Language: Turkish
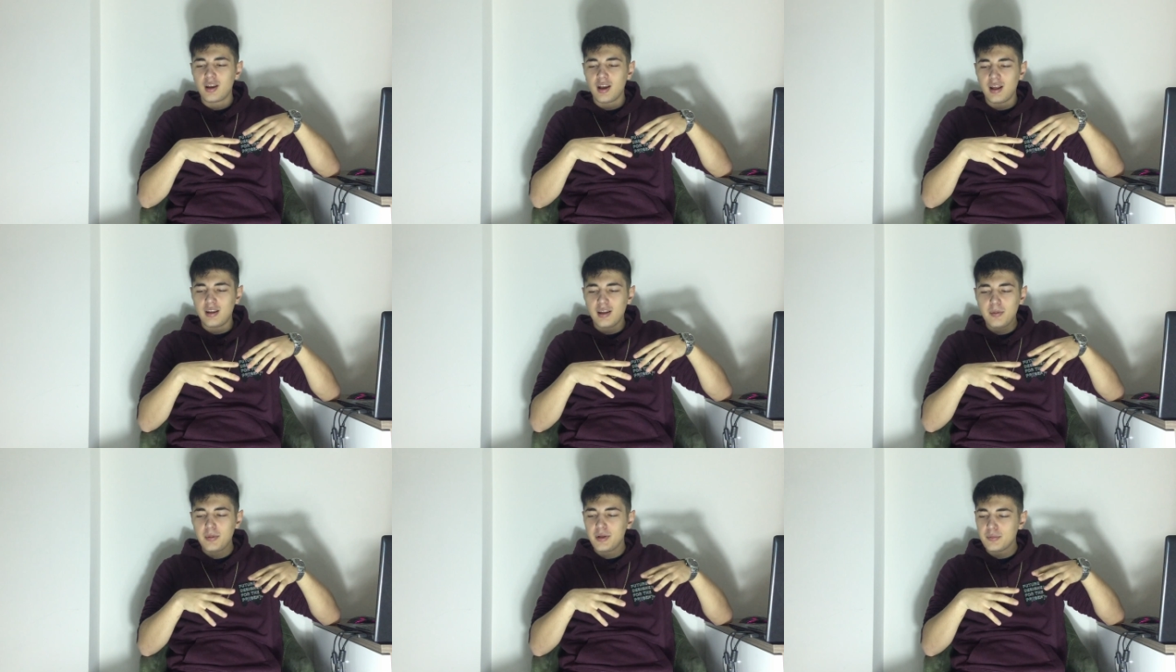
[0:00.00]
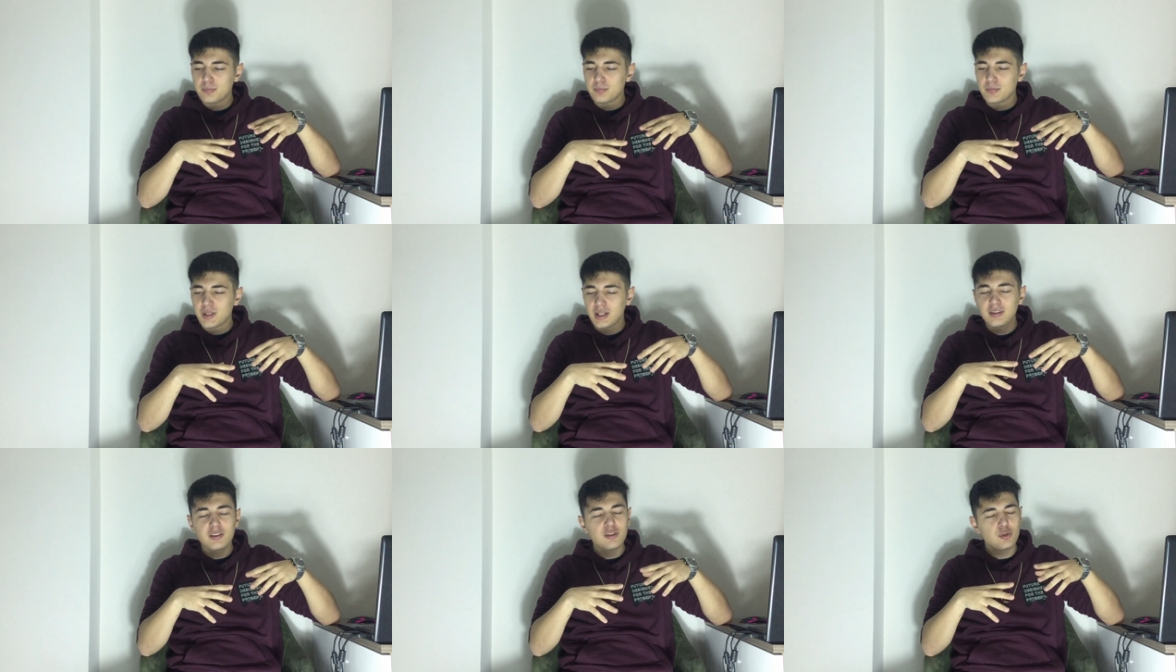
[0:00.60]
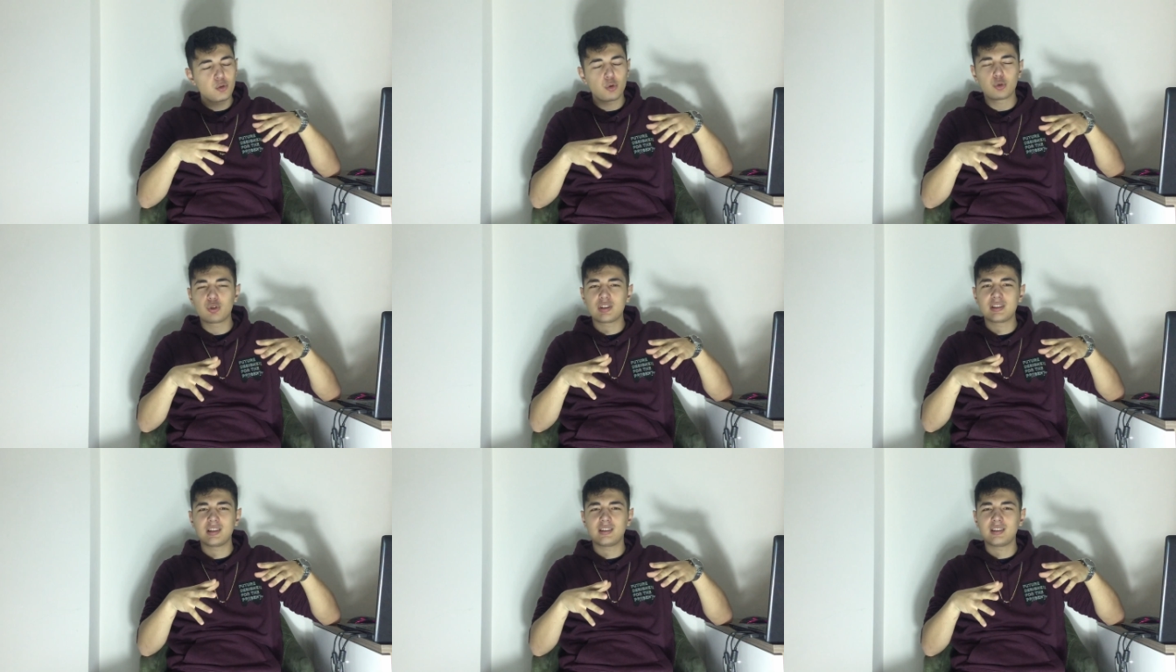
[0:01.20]
Yani ne bileyim kendinizi
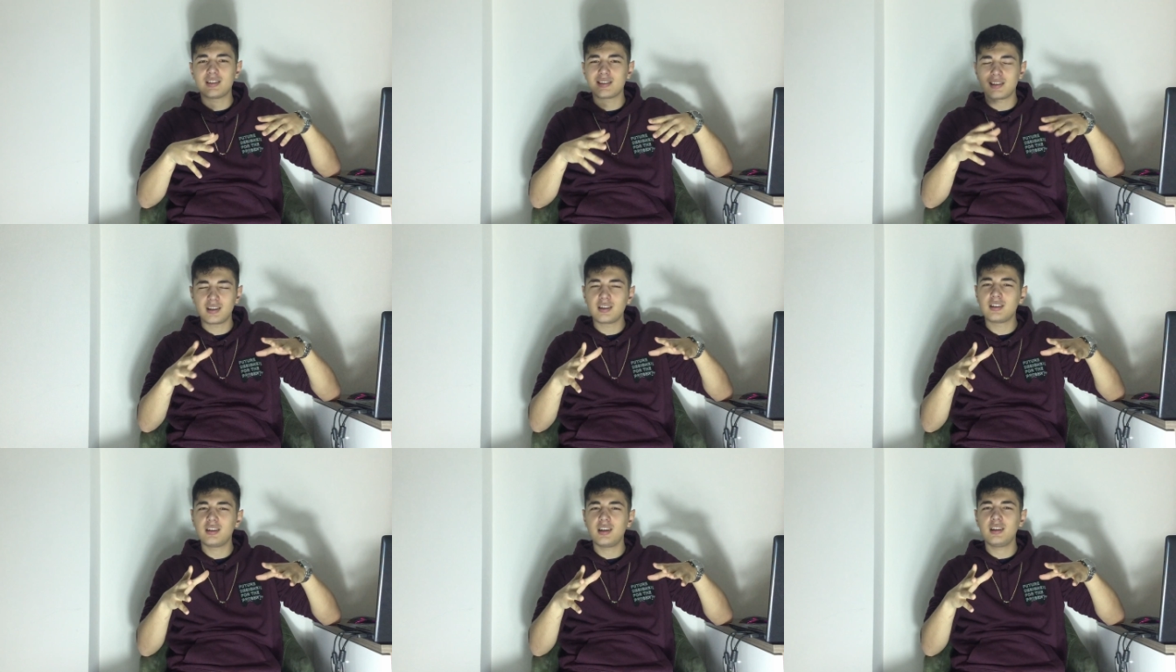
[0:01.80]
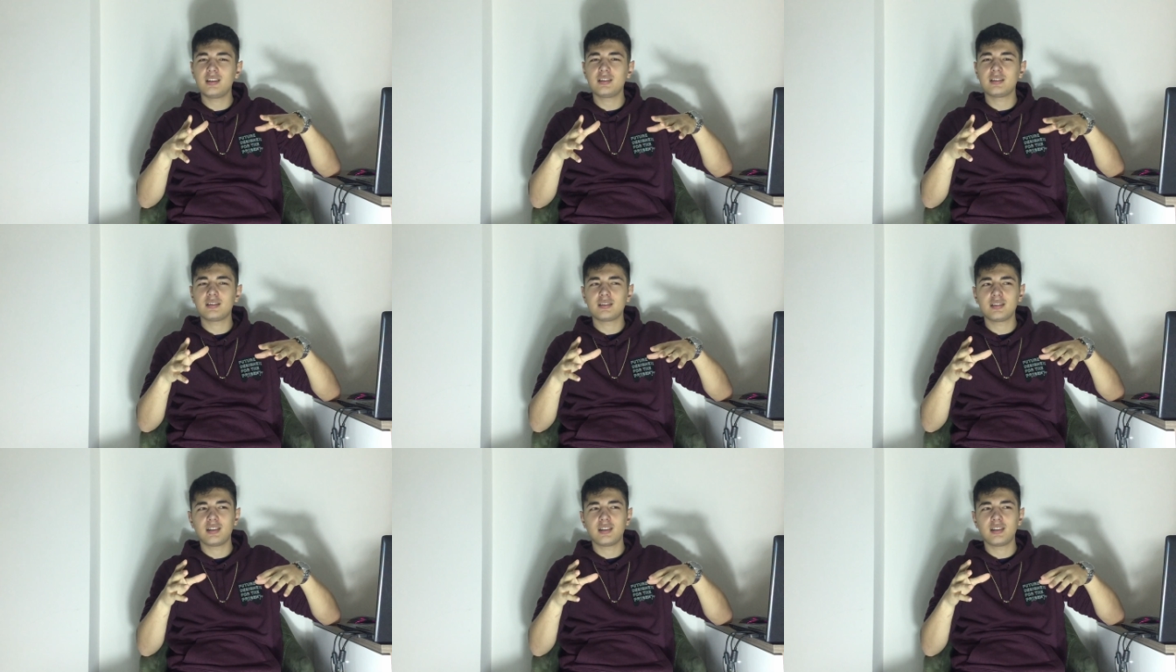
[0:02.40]
kötü hissettiğinizde dinleyin.